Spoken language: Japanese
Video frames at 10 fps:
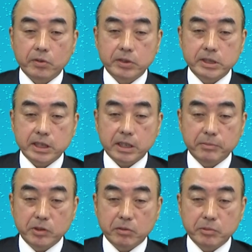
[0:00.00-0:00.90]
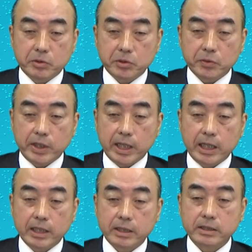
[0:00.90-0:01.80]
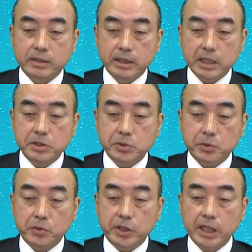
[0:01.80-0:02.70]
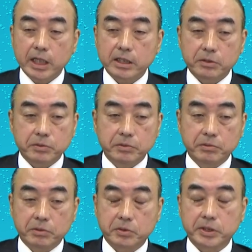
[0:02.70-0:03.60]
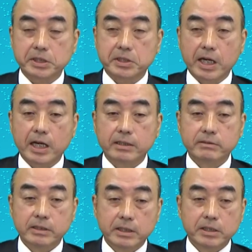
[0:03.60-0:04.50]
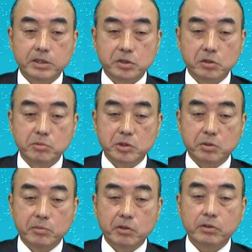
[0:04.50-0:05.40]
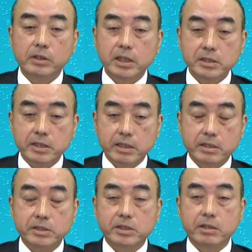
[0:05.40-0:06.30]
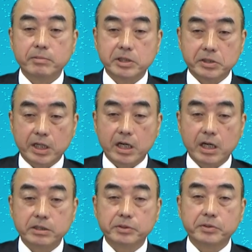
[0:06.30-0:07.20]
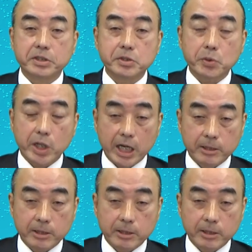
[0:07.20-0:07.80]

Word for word: イザナミの御とは男女の雛形ということですが、そもそもなぜ性別があるのでしょうか